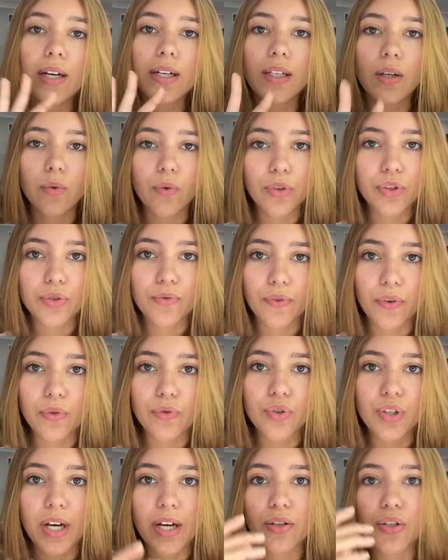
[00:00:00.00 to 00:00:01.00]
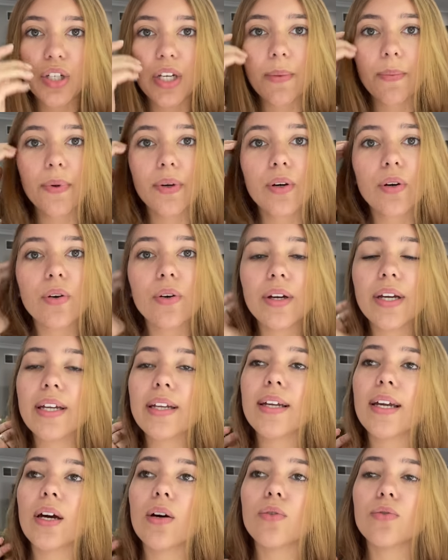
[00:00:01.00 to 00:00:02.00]
Então hoje foi um dia típico
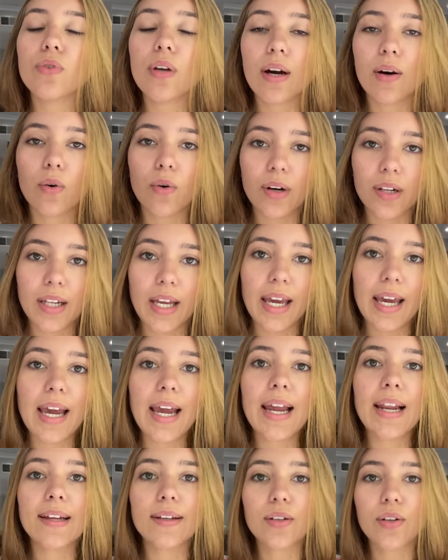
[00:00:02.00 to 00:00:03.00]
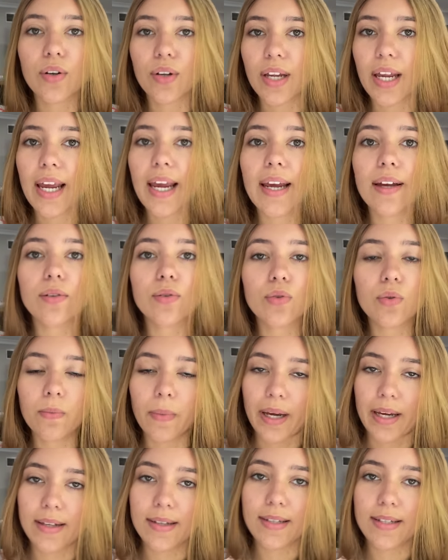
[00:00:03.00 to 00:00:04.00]
em que eu acordei ele, troquei e tudo
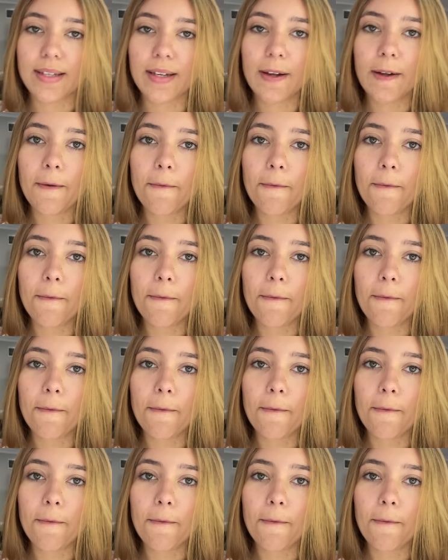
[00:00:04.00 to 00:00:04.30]
mais.